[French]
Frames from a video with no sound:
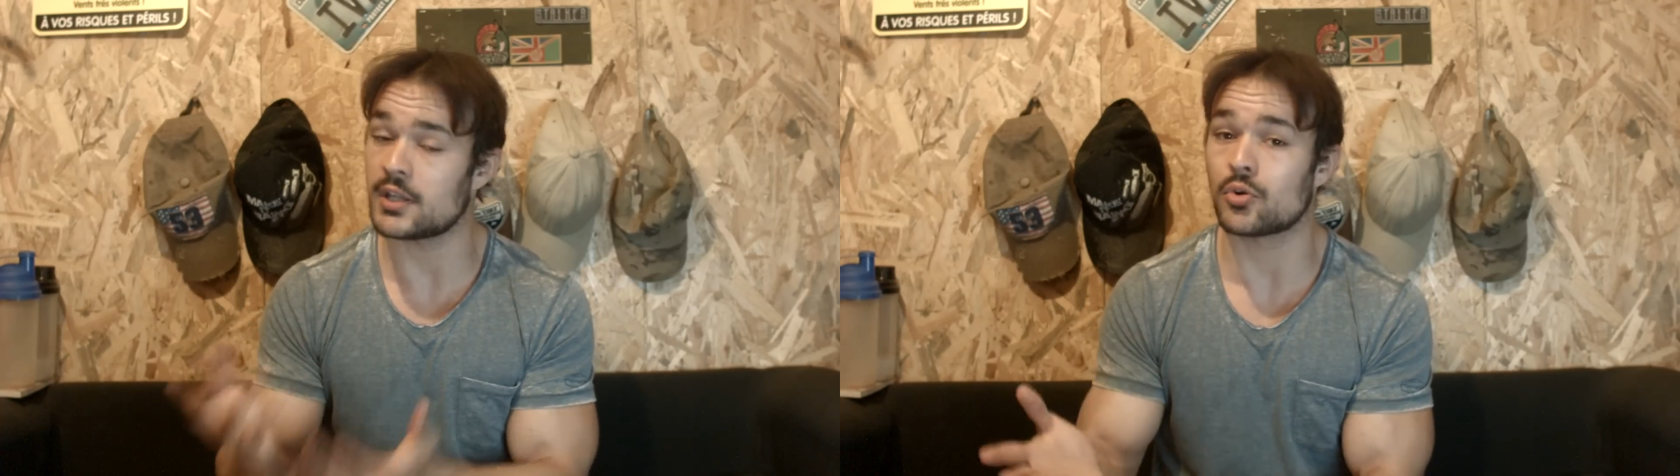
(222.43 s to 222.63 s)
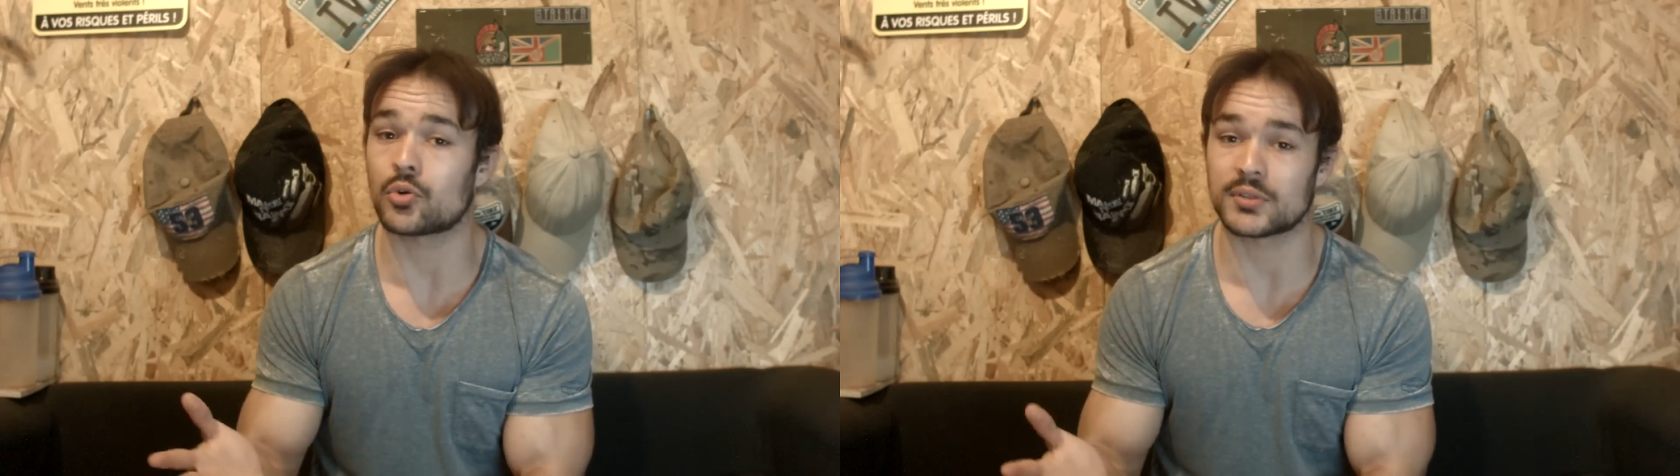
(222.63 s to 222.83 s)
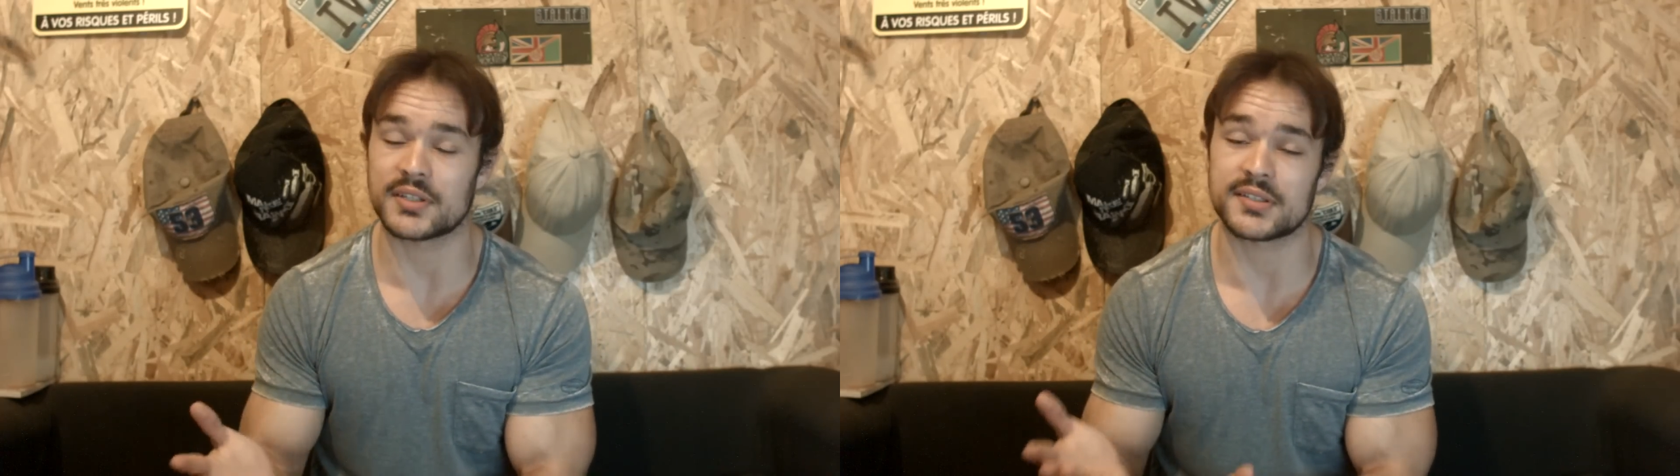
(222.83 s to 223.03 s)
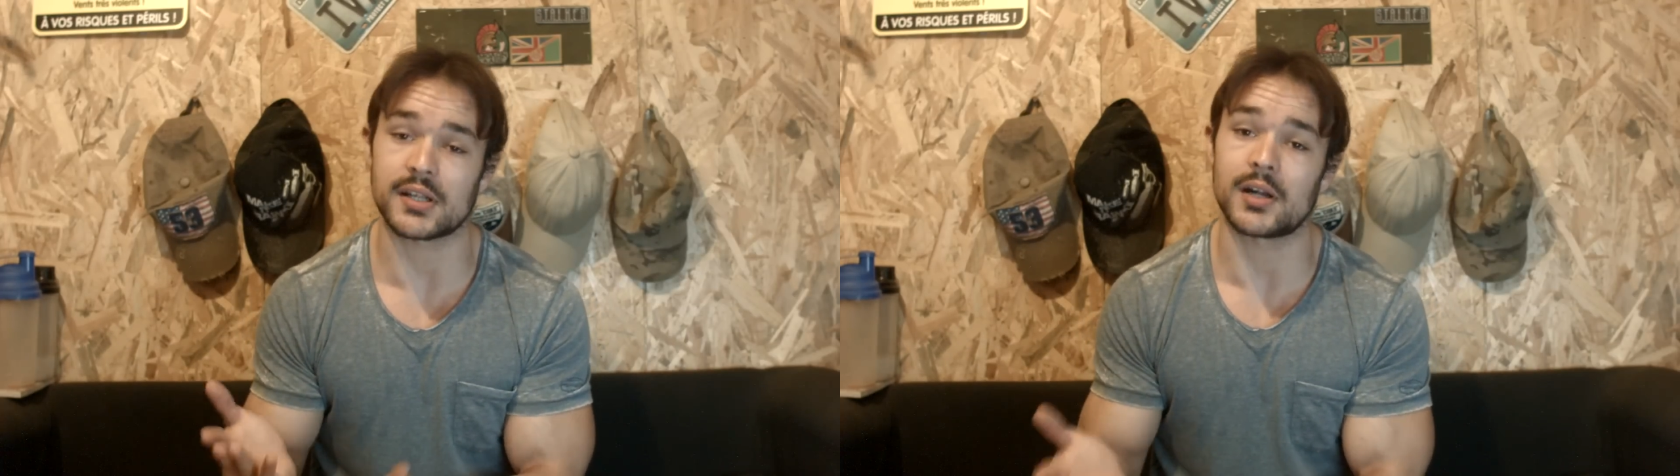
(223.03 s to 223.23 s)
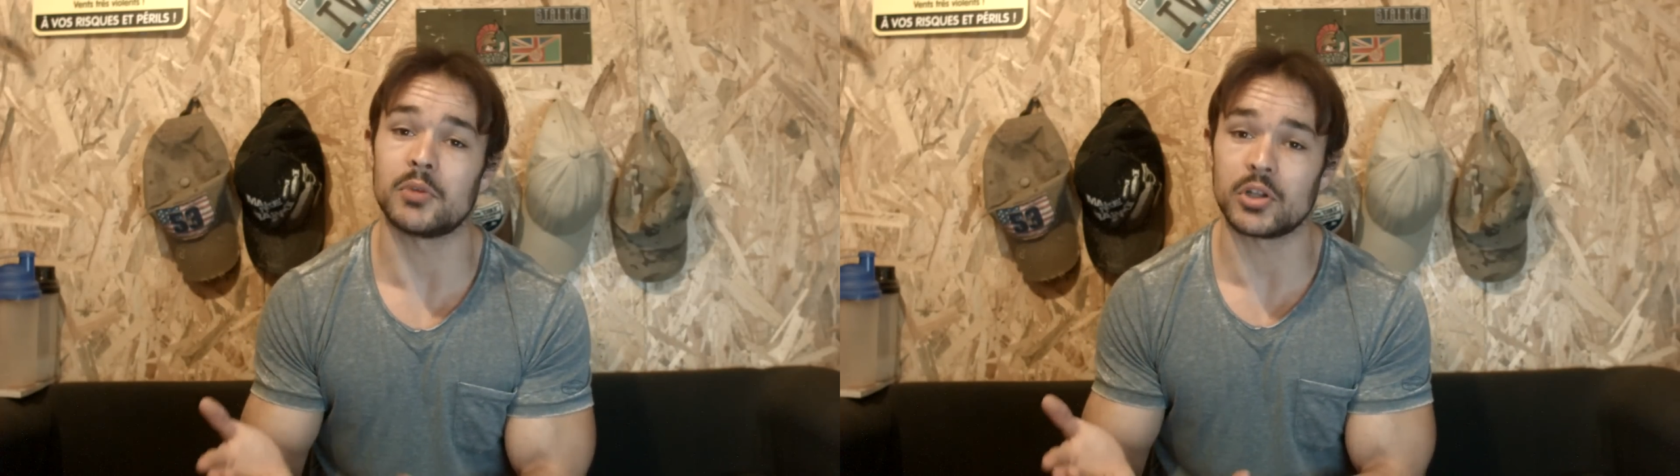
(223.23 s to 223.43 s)
et le compte
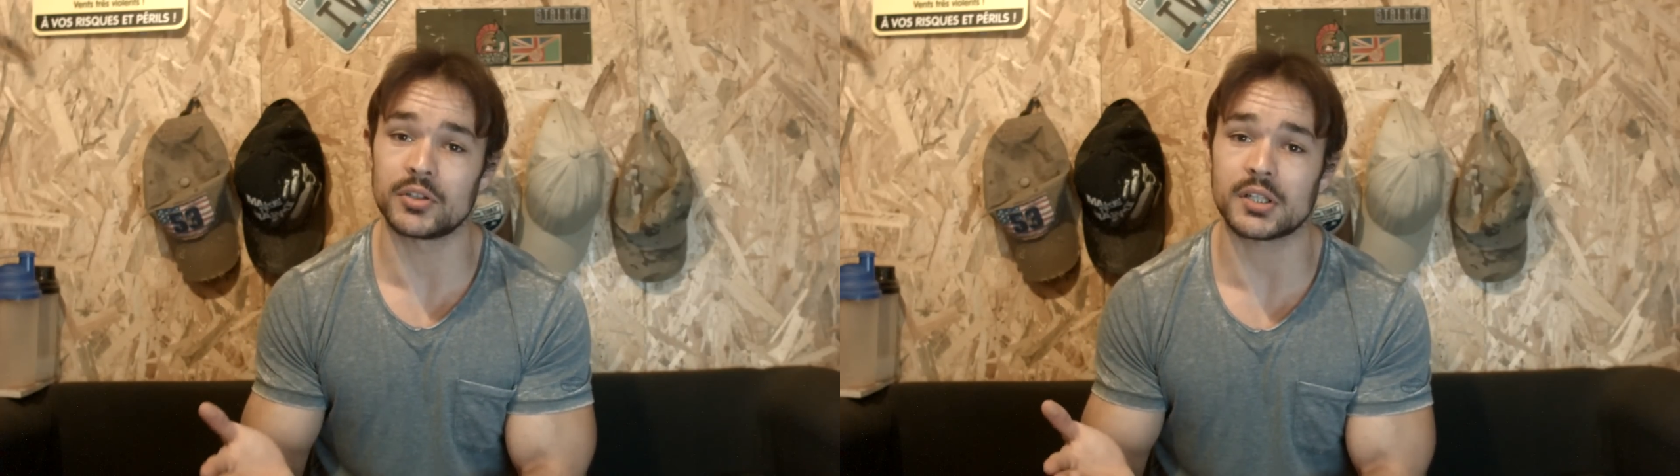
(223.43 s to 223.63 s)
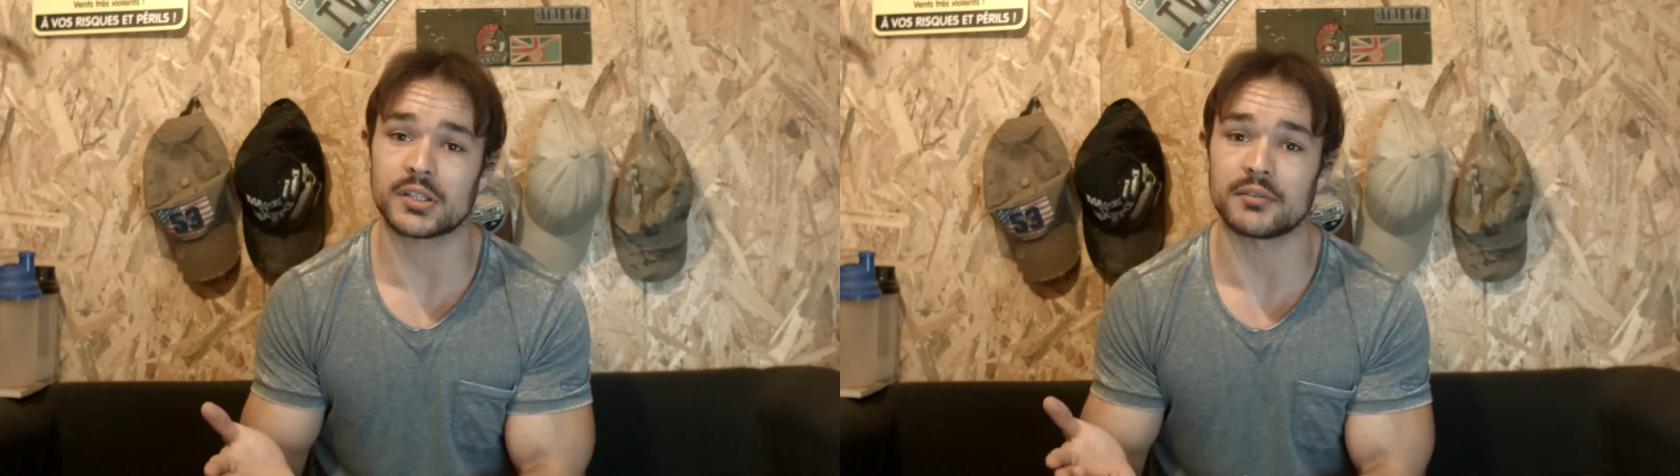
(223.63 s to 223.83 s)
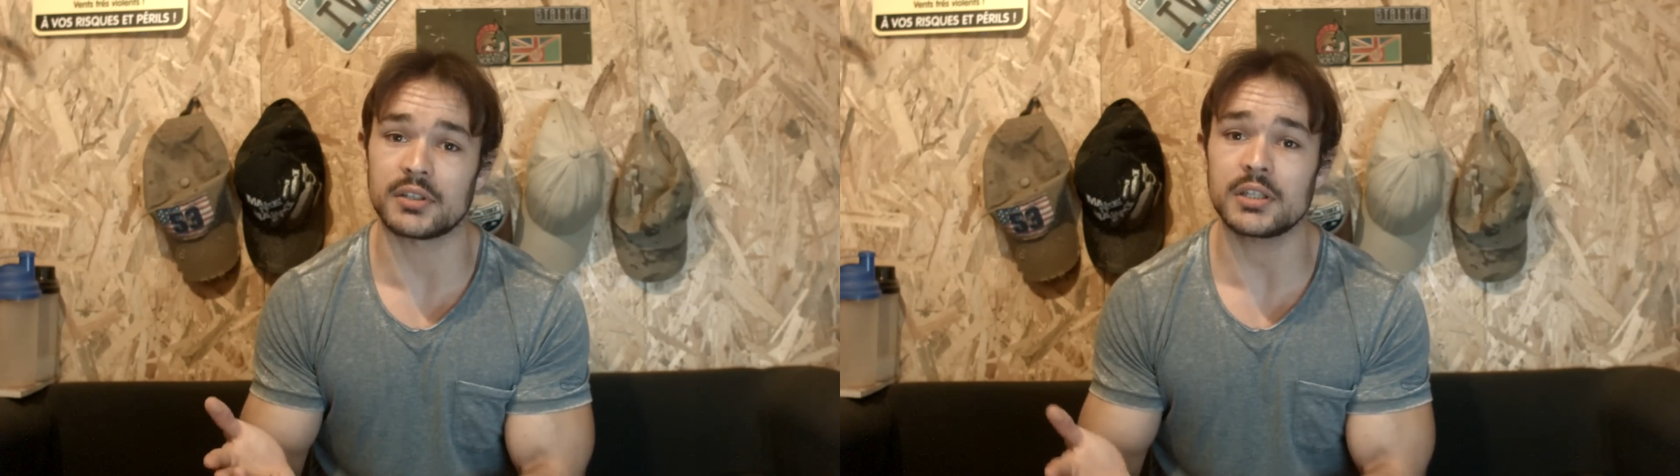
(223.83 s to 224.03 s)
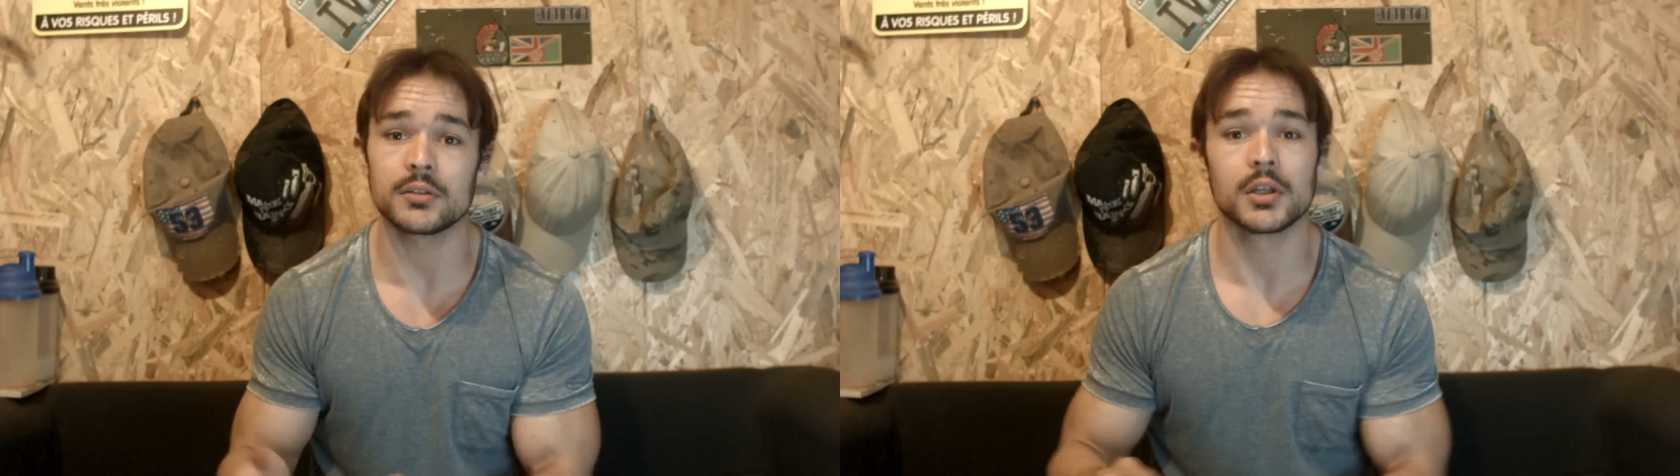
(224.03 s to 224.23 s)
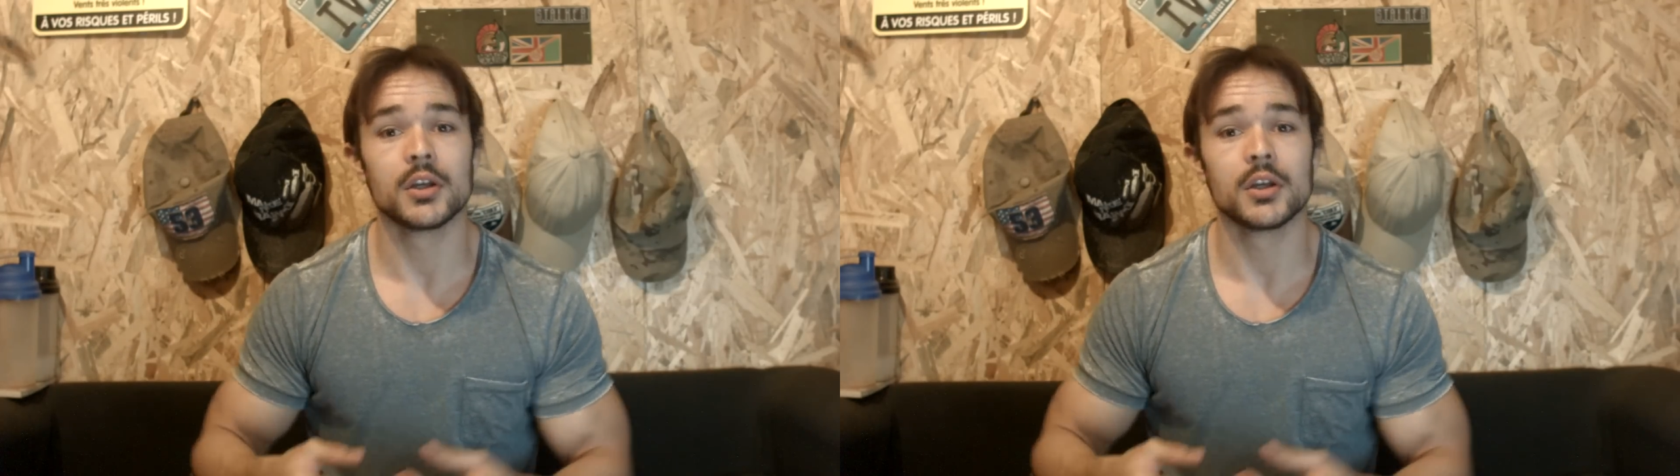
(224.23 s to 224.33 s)
Instagram Hunter TV.